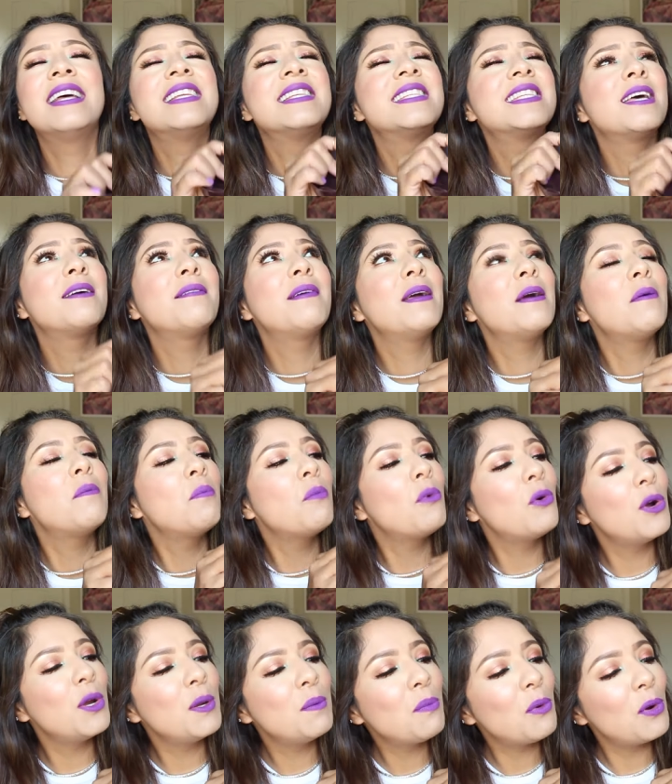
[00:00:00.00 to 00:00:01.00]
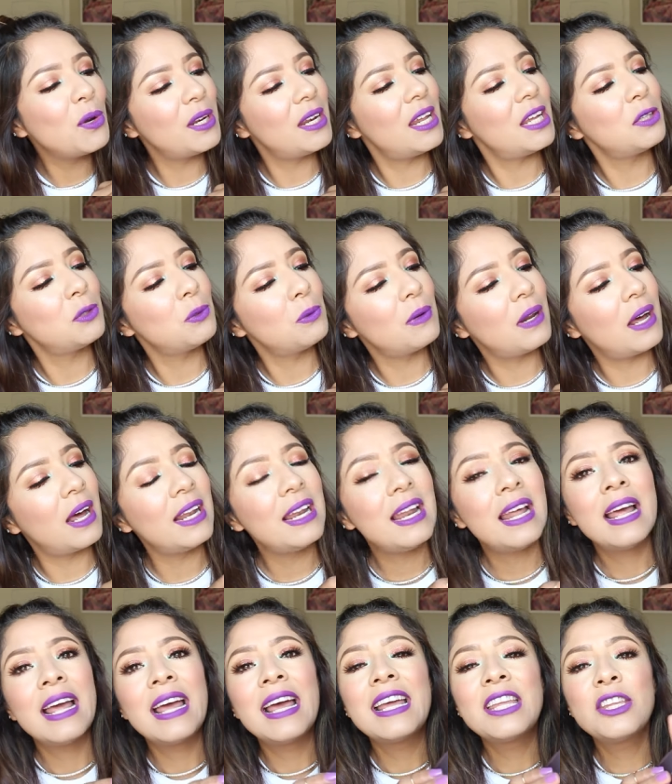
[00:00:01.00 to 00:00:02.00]
Se ve muy muy natural.
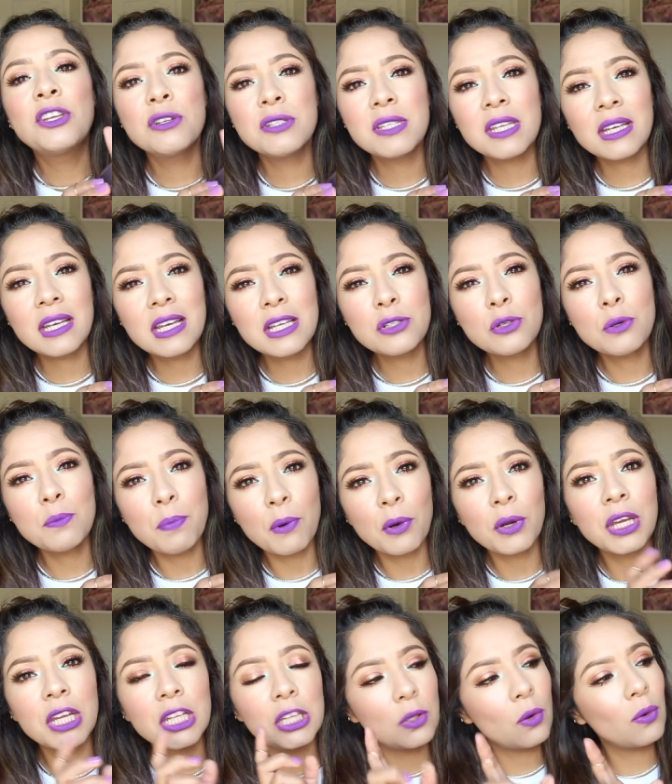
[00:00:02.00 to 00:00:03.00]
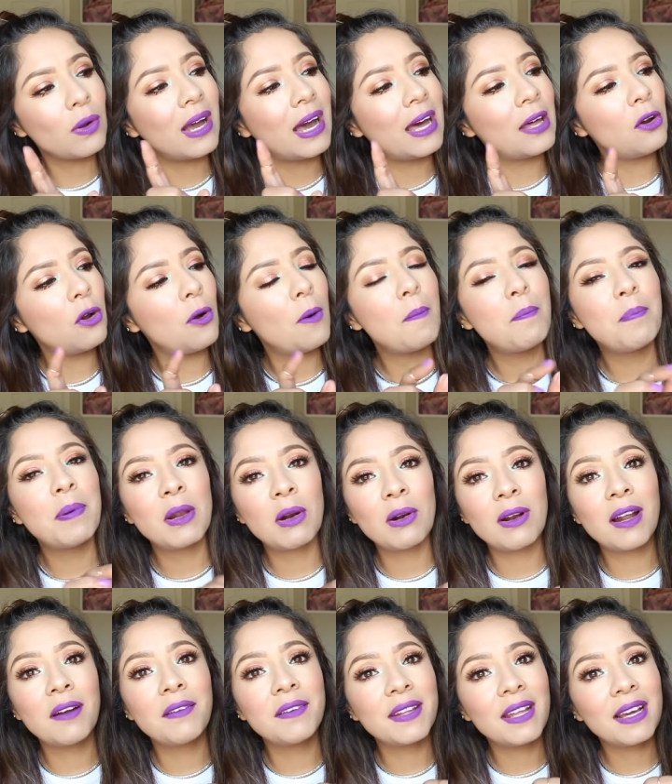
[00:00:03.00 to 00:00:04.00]
Yo sé que es un poquito caro, pero
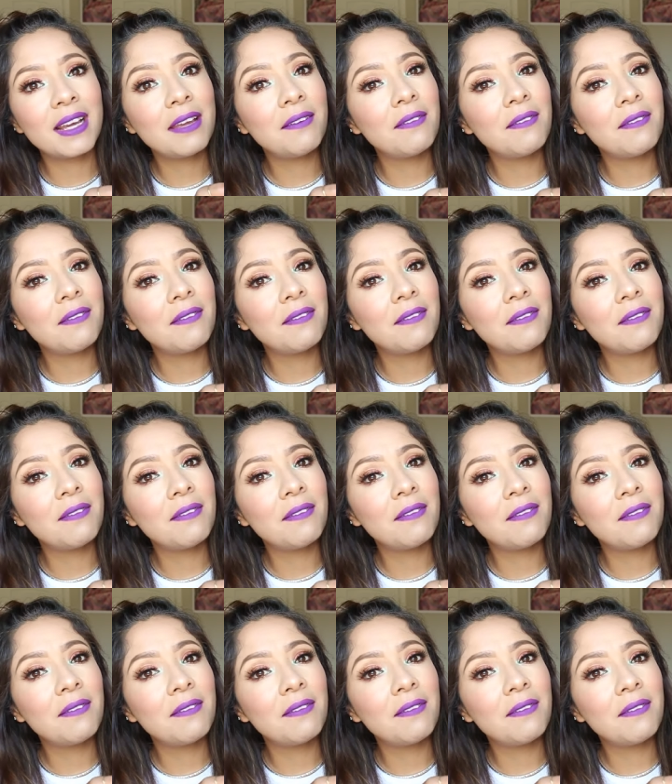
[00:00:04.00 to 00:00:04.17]
la verdad